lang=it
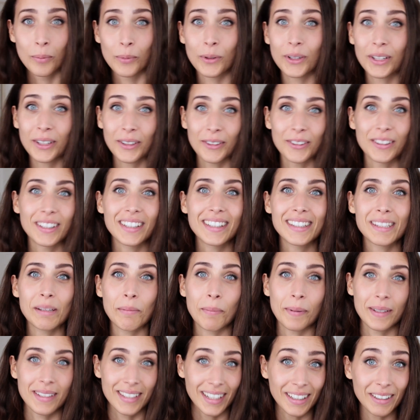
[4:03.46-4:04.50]
Buona notizia, è
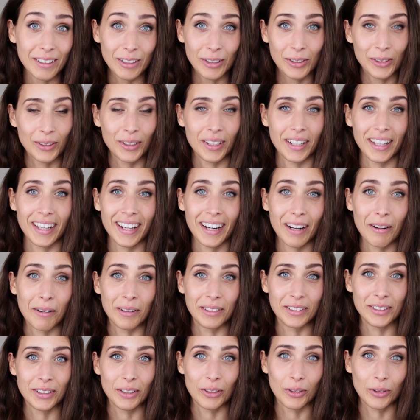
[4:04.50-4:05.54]
passato il corriere
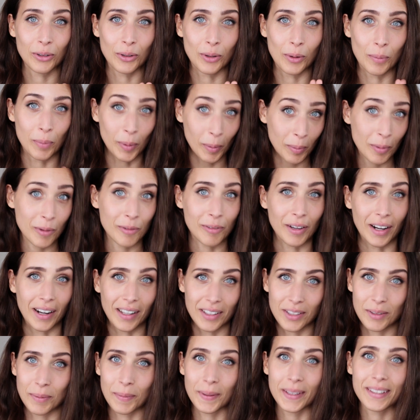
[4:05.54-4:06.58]
quando ero proprio a fare la
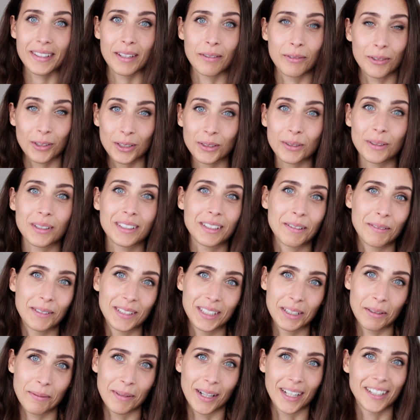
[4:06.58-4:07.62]
spesa e
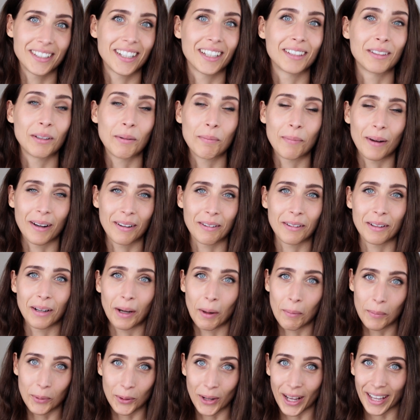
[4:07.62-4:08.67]
fortunatamente mi ha lasciato il pacco nella
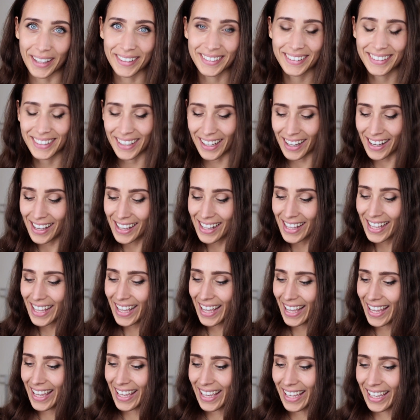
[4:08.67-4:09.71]
buchetta
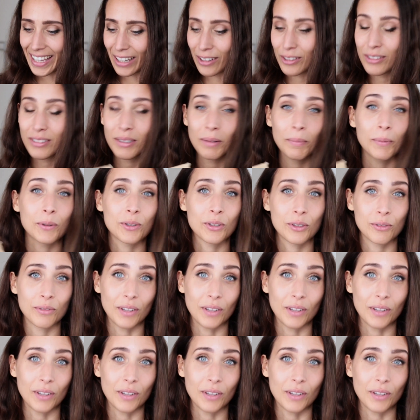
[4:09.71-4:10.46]
e così posso